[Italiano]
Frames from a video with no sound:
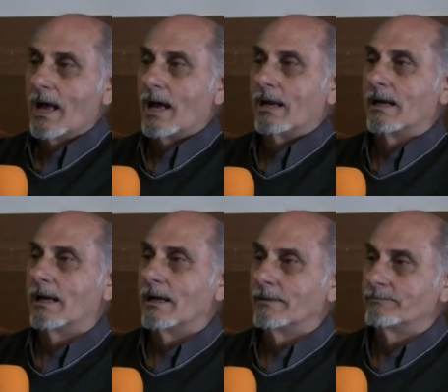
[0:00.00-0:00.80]

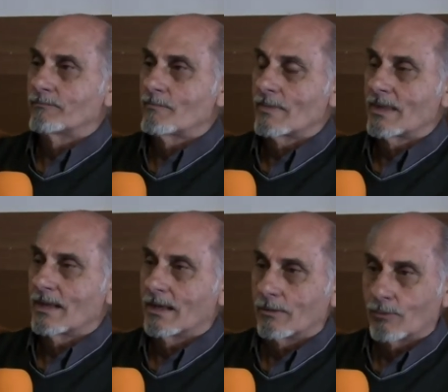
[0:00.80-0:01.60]
al, mm,
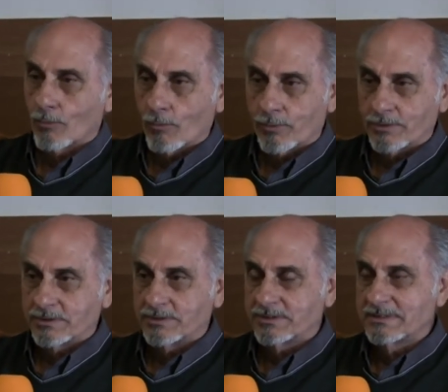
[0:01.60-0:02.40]
al gruppo
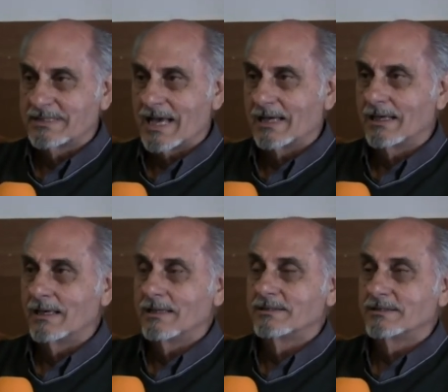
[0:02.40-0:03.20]
dirigenziale,
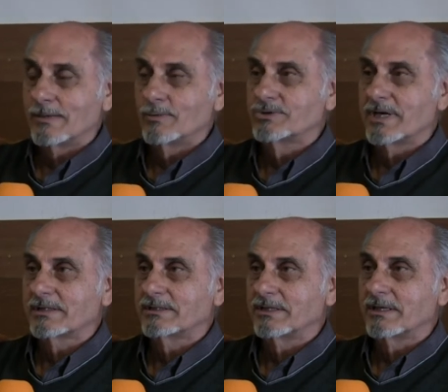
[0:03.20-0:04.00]
siamo
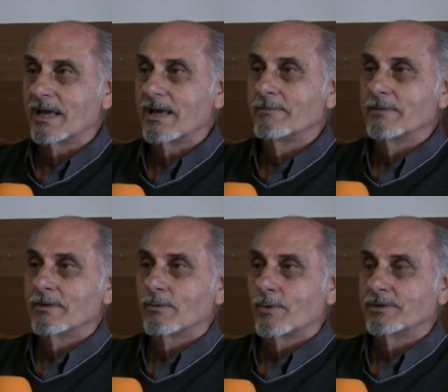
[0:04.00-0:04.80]
certi che
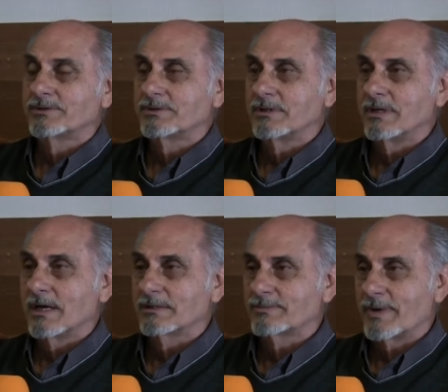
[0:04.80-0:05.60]
questi
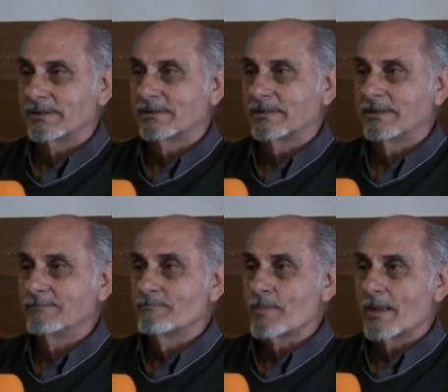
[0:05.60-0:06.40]

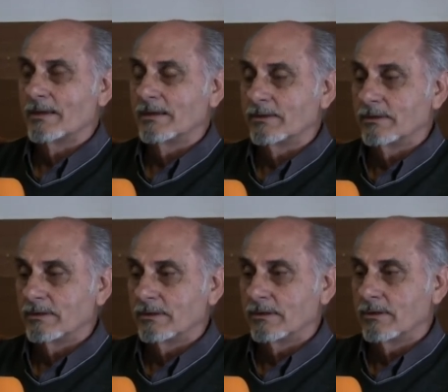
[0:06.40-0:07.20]
aspetti, eh,
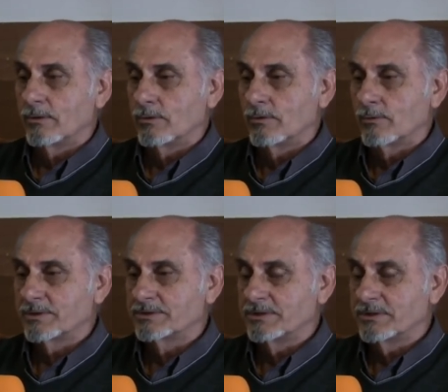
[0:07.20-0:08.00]
eh, eh,
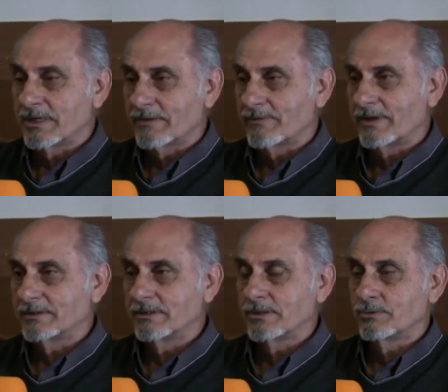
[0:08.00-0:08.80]
questi
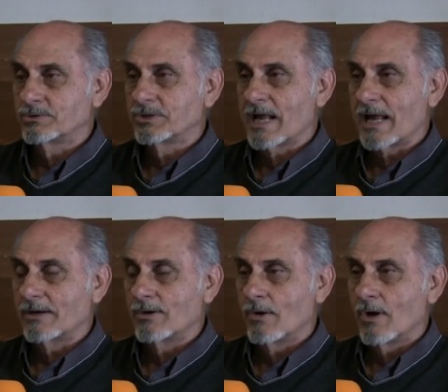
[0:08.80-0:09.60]
interventi
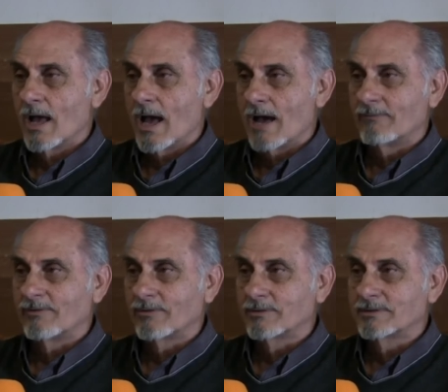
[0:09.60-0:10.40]
riusciranno a
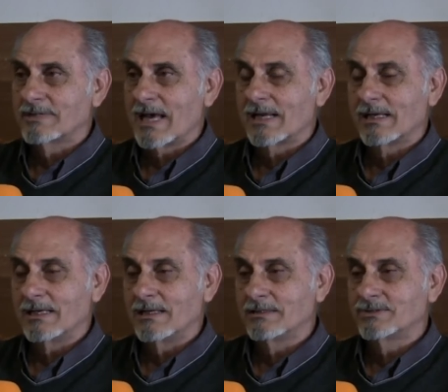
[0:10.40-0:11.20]
valorizzare
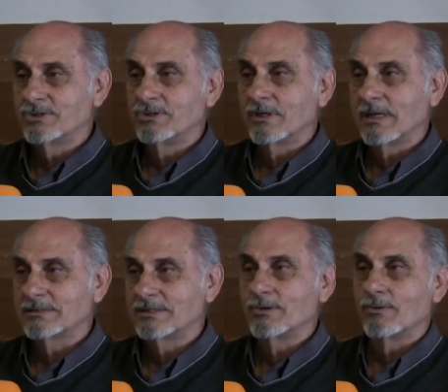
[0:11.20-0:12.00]
il, la
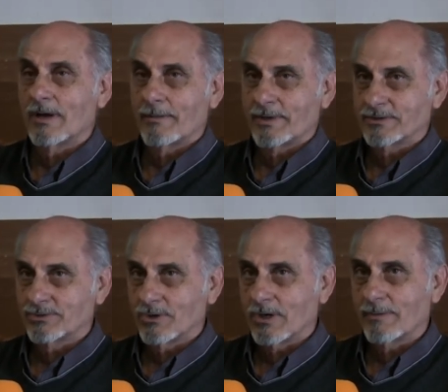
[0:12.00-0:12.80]
singola
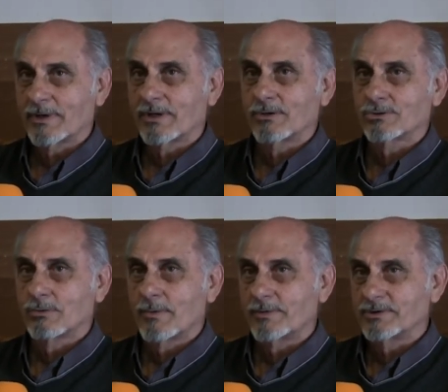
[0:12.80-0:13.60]
persona, perché lo scopo